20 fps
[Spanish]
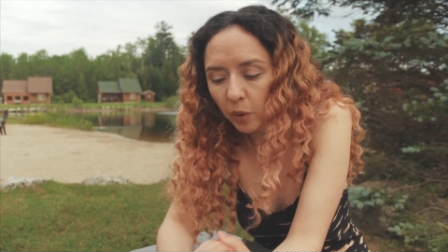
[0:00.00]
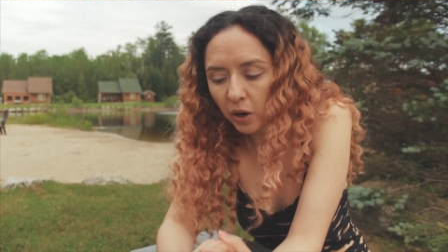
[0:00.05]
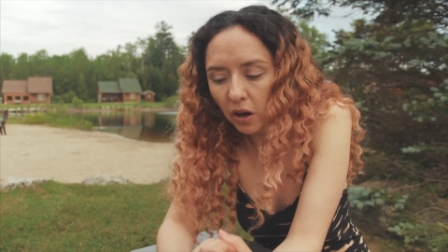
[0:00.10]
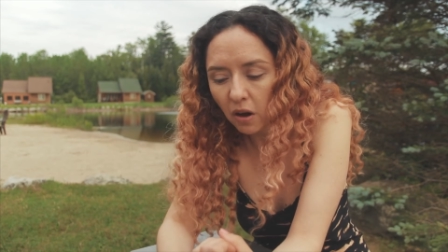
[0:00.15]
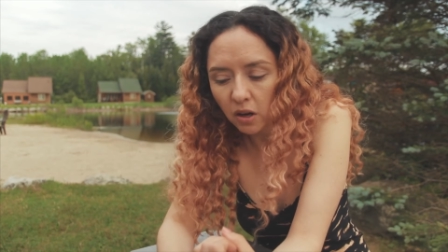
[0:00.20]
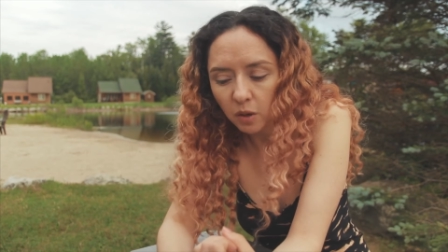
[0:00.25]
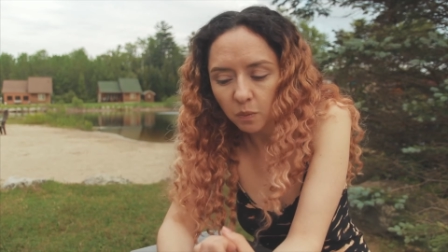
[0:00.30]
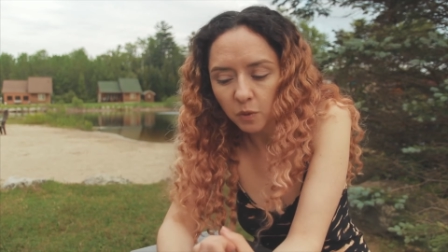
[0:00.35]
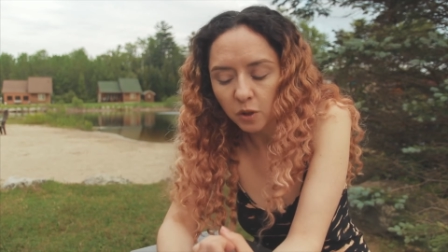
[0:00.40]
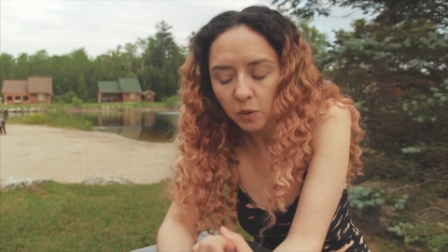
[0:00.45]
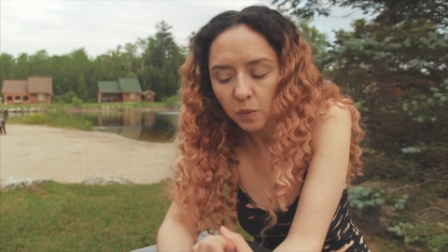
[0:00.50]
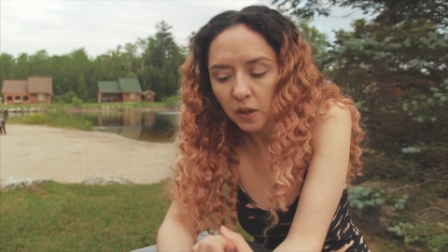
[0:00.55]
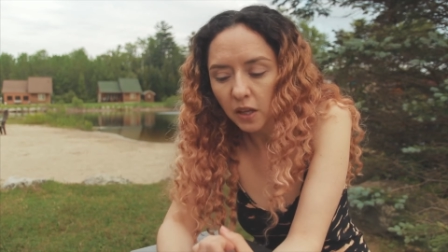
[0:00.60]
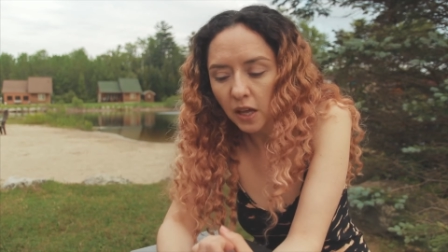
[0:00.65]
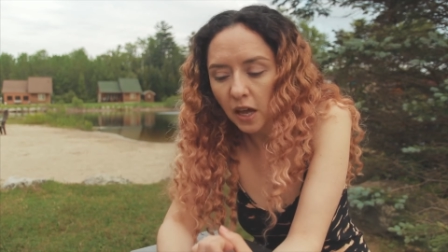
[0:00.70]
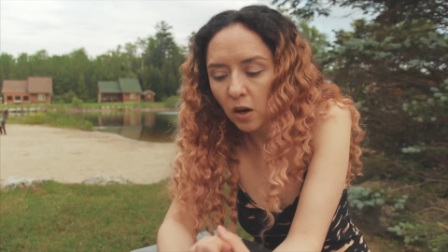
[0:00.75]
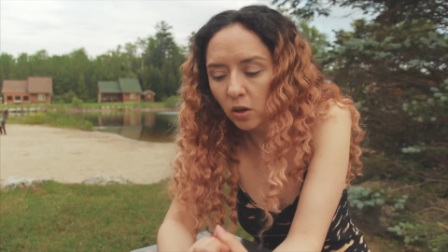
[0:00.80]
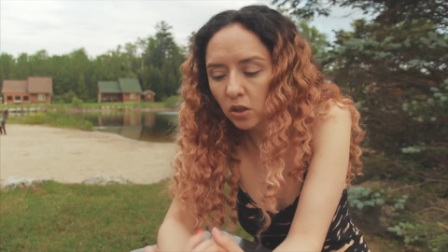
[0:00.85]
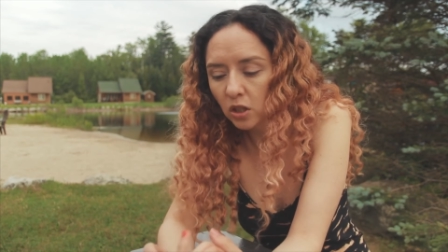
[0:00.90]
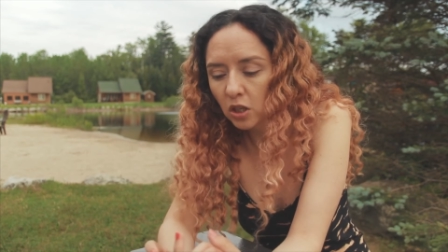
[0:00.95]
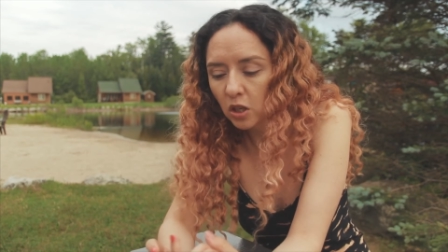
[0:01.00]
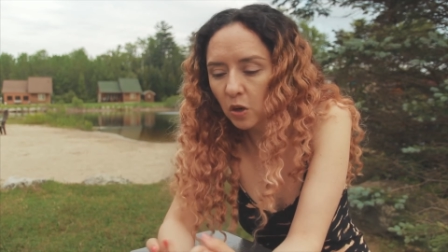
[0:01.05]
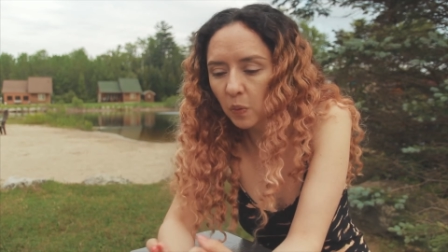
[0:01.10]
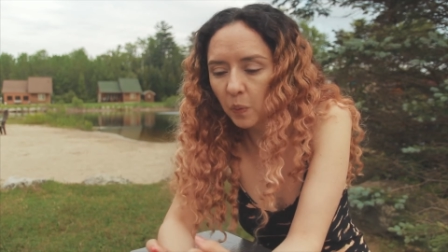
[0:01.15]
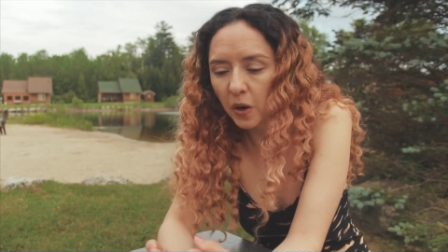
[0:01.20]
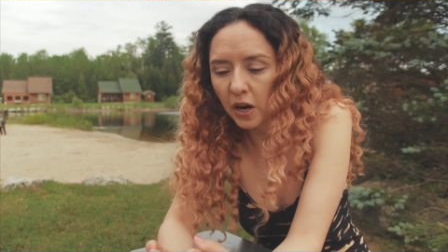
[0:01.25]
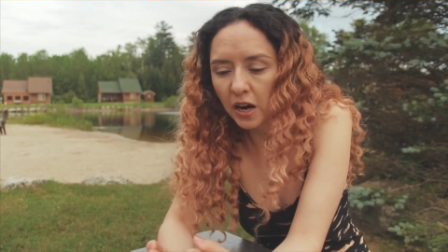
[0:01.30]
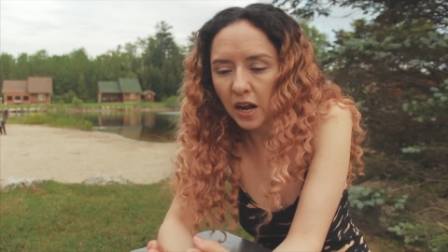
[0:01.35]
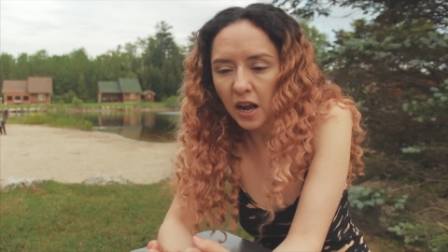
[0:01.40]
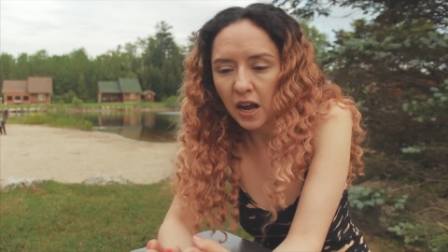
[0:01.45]
para ver mis videos, sino
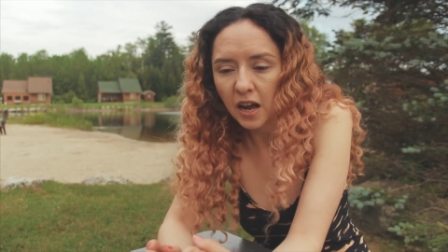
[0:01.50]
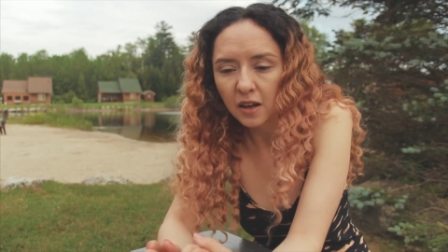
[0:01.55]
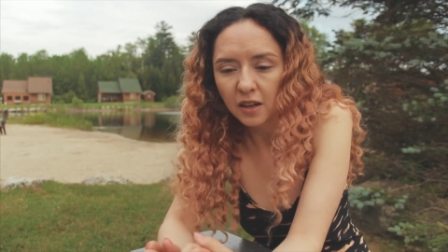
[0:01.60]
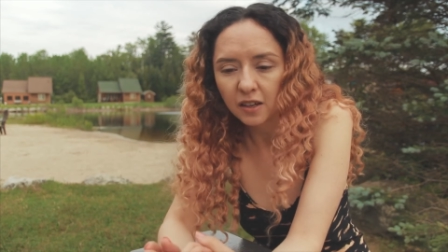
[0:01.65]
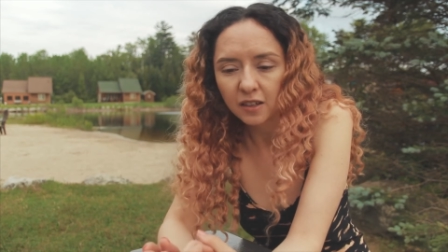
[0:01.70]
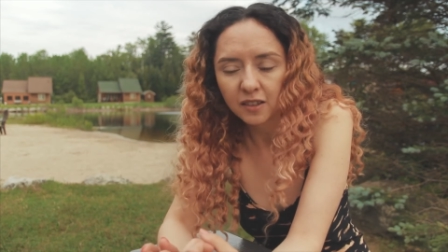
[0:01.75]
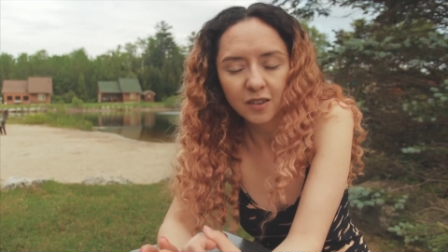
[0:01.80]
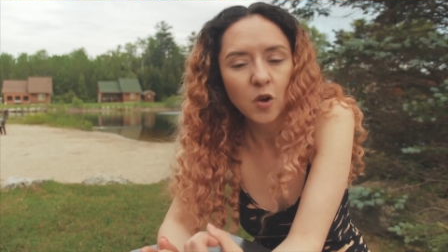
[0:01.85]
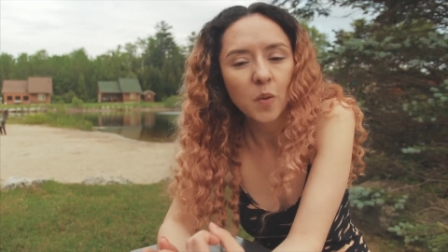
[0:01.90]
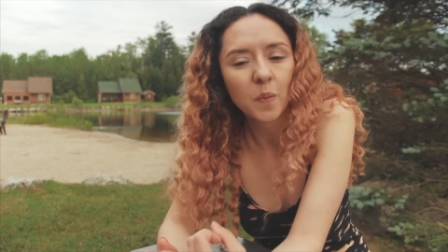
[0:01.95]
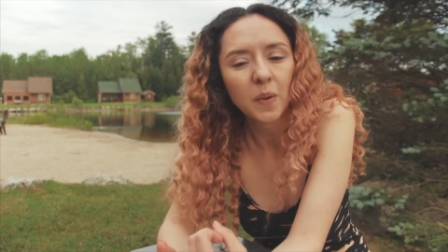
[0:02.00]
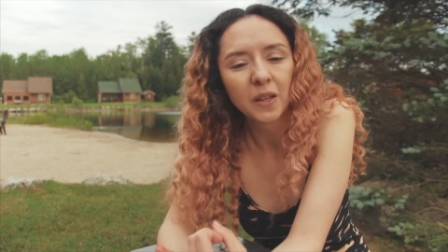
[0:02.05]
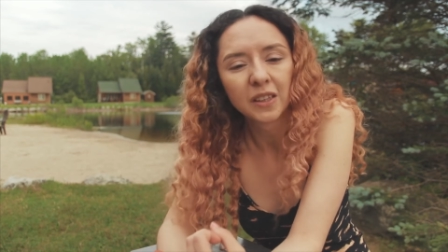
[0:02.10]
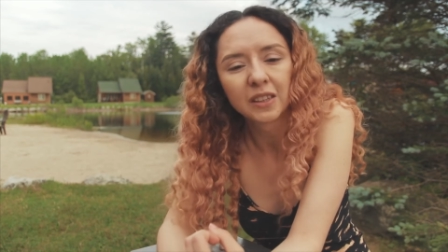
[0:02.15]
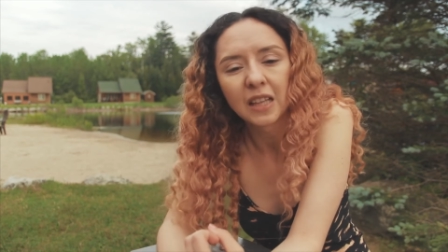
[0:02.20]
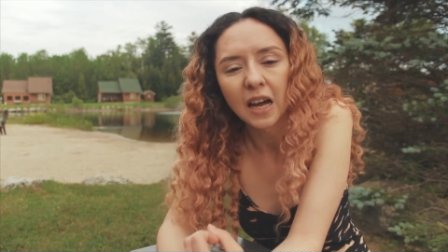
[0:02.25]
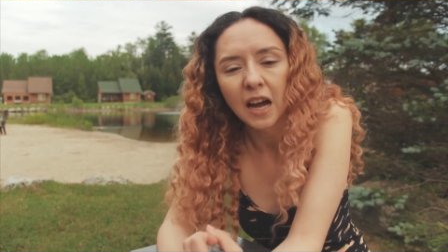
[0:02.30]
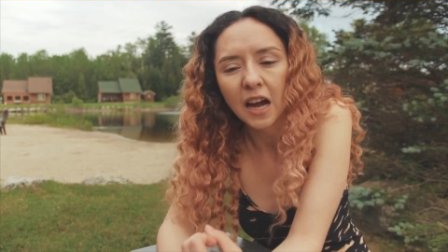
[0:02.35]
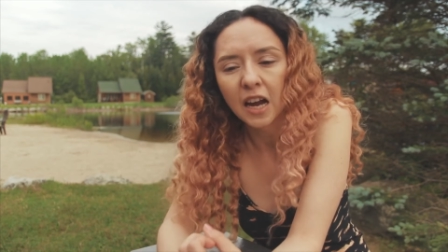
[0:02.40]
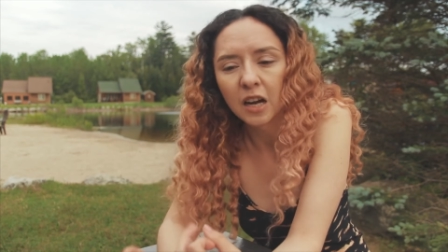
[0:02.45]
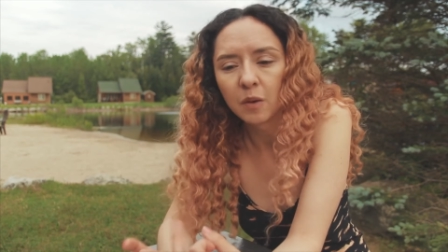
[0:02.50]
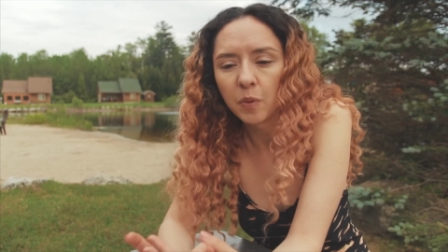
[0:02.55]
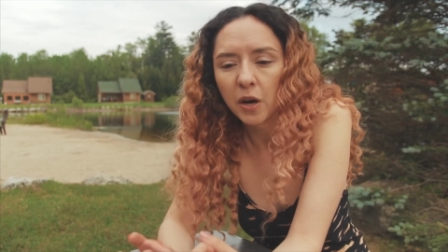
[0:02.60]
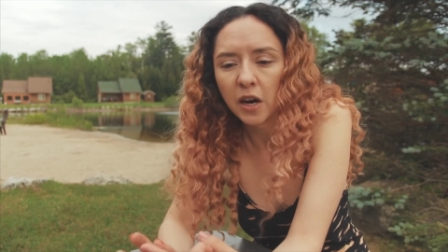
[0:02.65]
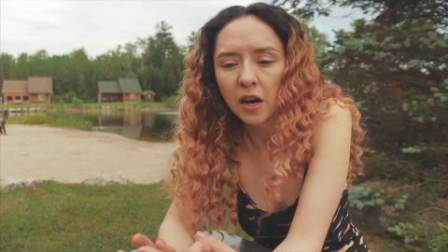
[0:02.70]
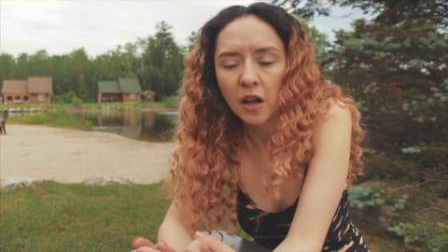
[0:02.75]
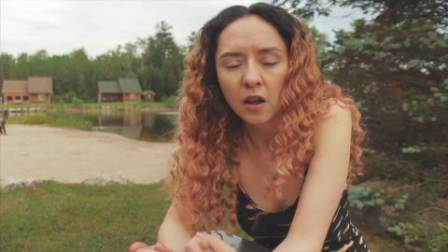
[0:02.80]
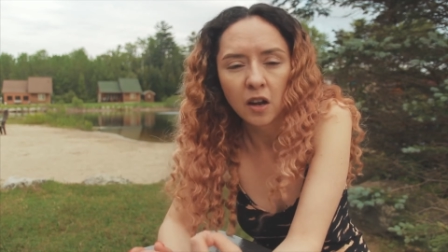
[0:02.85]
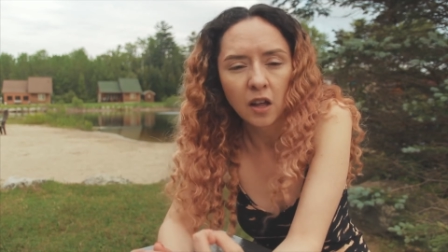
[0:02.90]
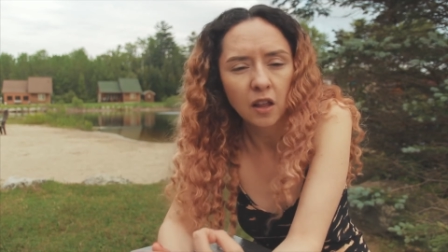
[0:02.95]
para comentar,
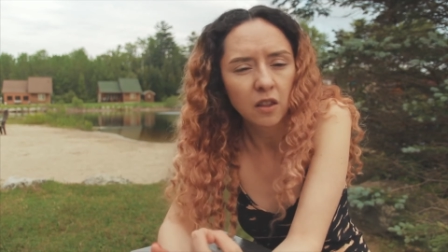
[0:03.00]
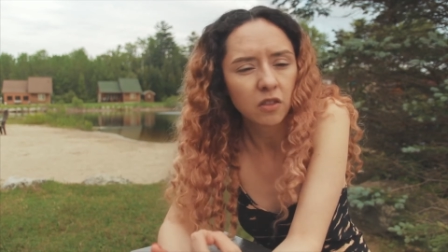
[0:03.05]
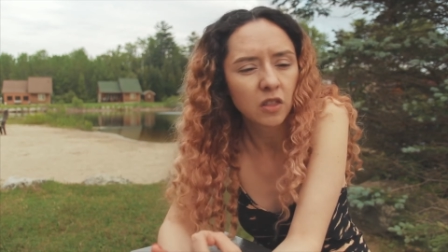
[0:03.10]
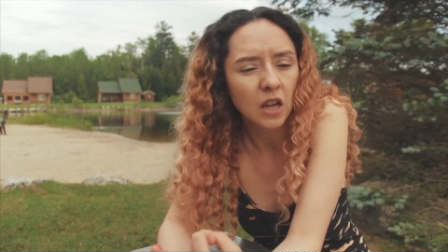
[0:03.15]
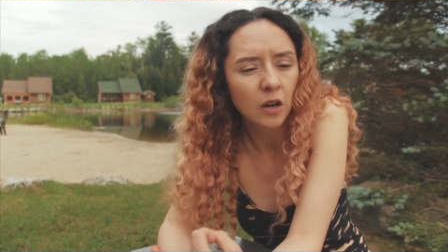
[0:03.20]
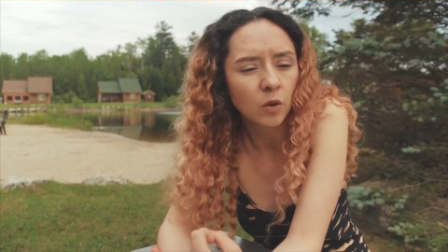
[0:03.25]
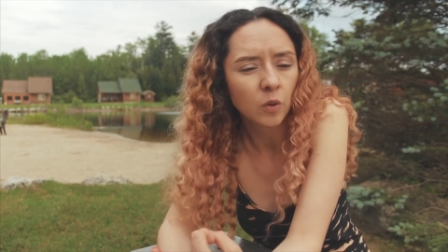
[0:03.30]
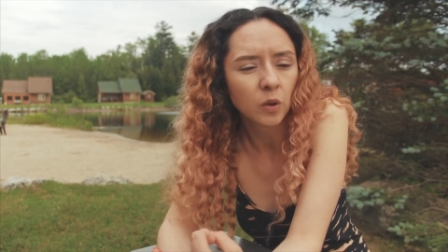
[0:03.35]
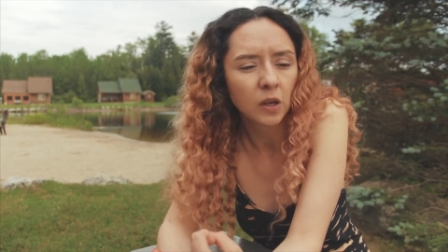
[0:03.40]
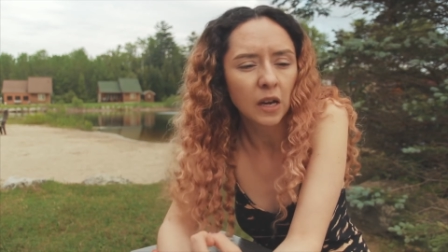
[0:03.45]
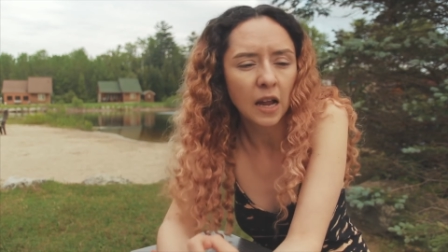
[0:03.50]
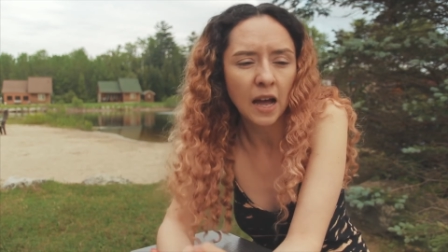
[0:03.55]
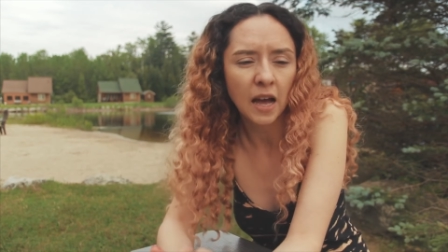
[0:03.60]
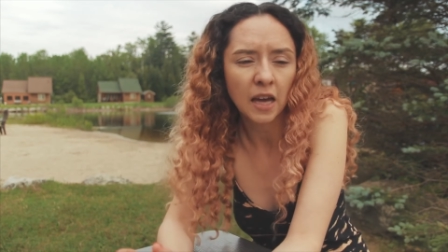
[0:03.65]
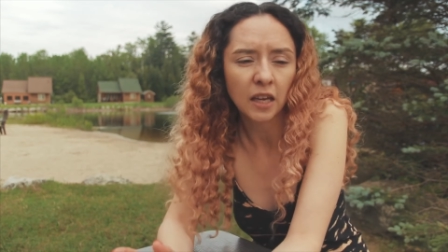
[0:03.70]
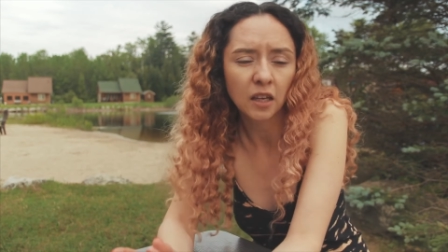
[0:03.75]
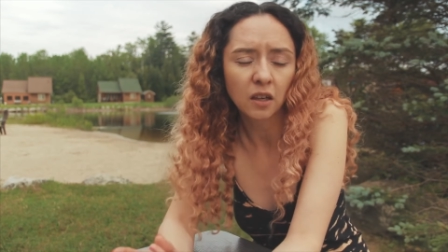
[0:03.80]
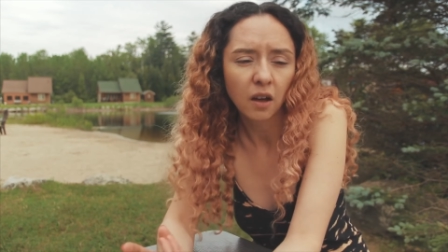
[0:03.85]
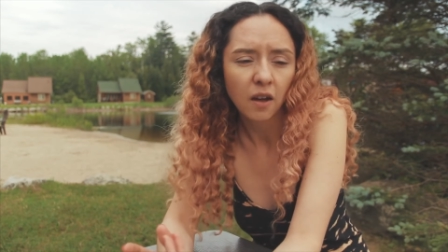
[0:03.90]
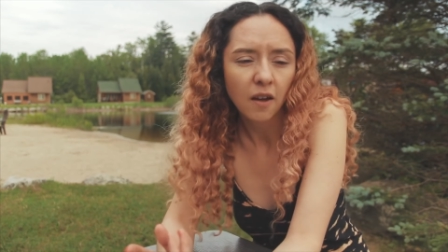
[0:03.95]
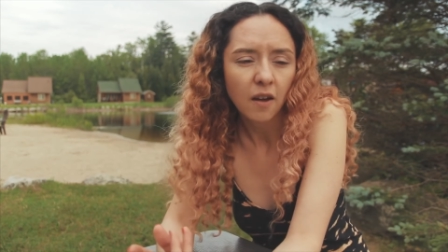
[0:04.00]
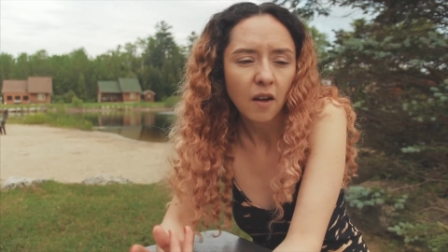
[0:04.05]
para dar un like,